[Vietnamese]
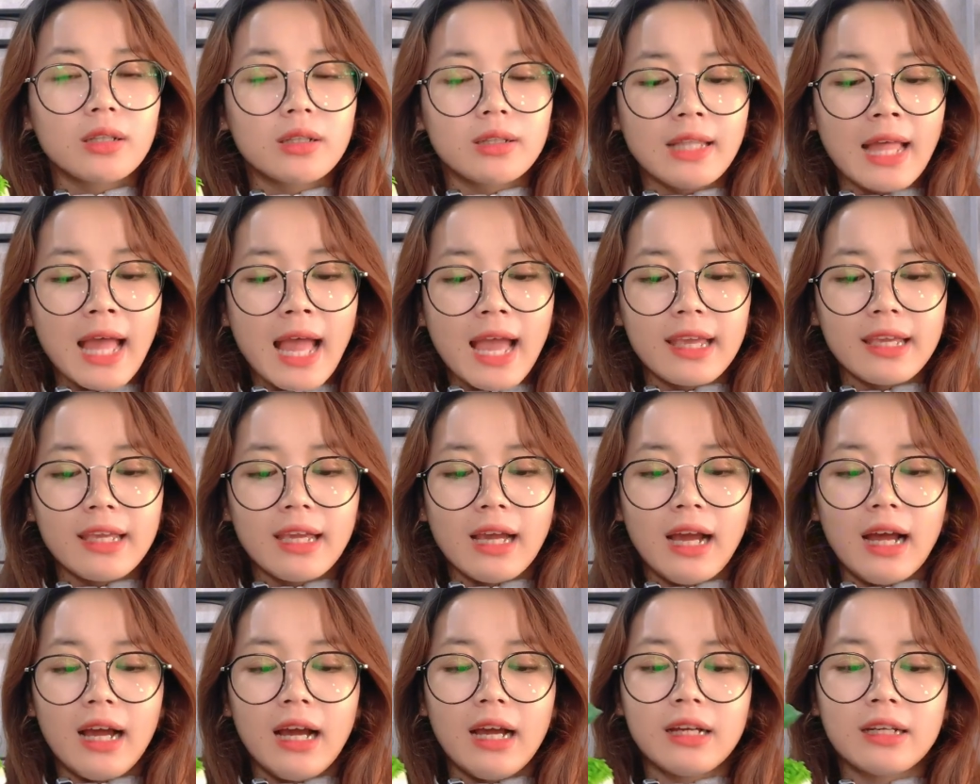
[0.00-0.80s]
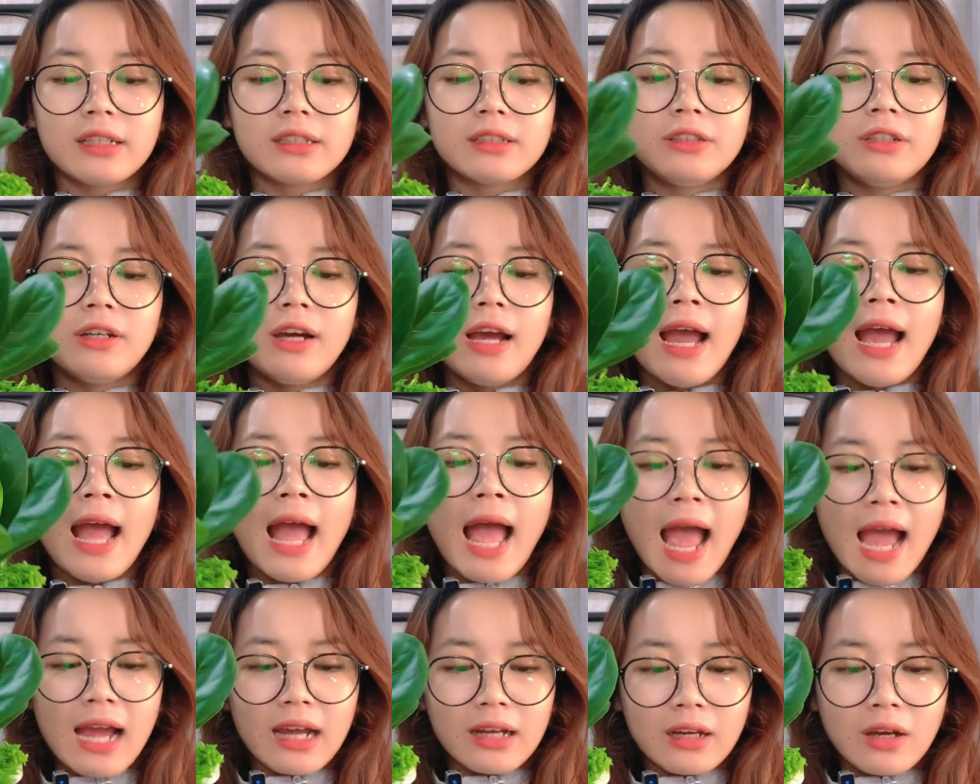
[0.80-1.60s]
tại uh, cửa
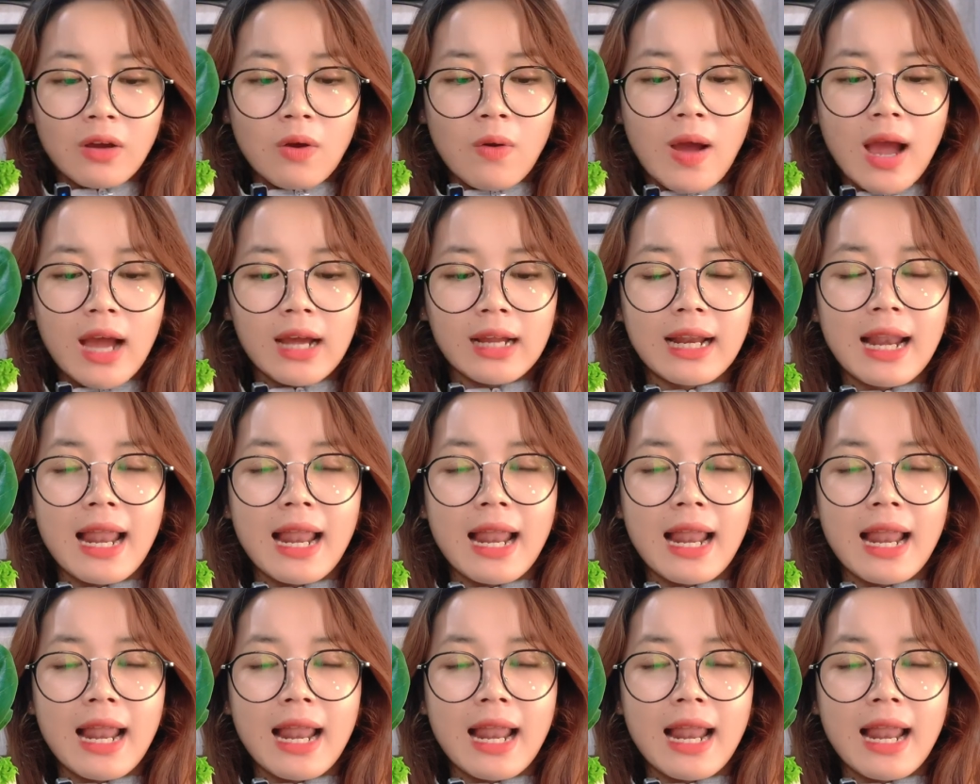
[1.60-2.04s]
hàng hoặc